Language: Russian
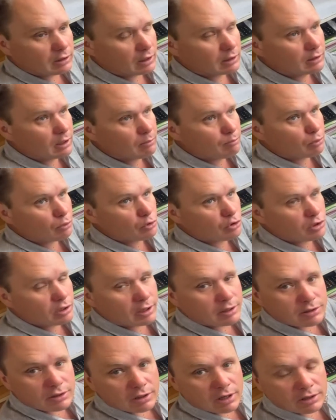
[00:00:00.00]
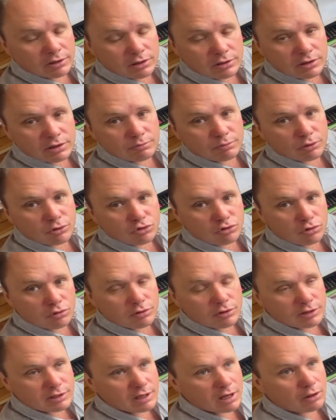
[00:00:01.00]
Тогда, получается, геодезист
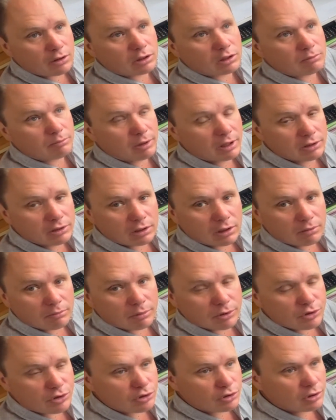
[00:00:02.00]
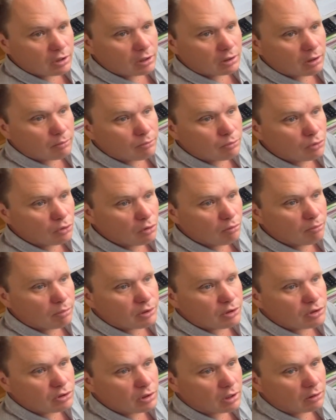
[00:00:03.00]
пришел, снял отметки, посчитал объем,
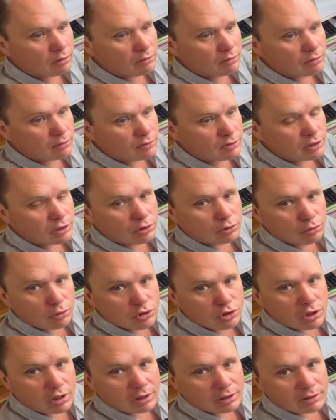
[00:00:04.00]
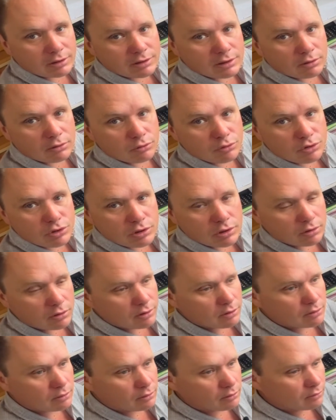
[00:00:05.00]
посчитал э, все эти точки, загрузил
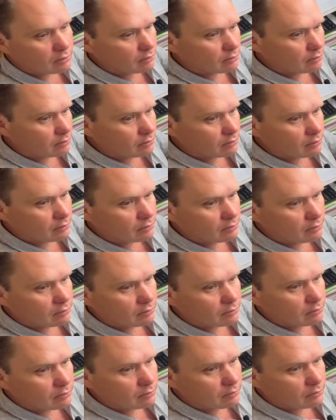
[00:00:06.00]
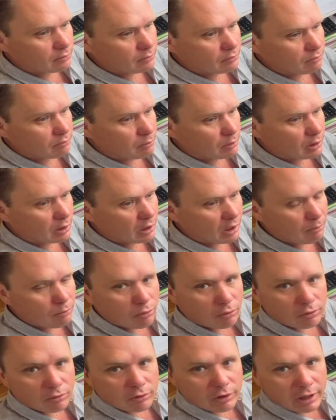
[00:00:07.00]
э, в
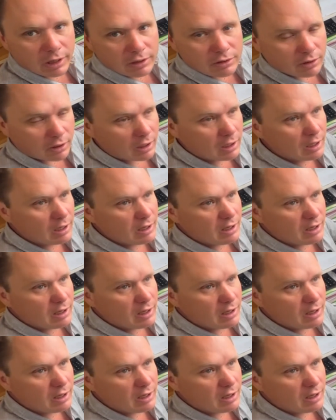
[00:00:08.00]
программу в грейдер.